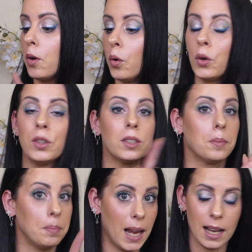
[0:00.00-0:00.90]
und
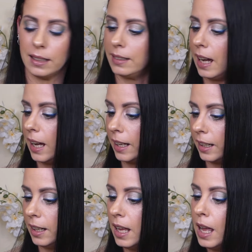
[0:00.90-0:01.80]
Meeresalge.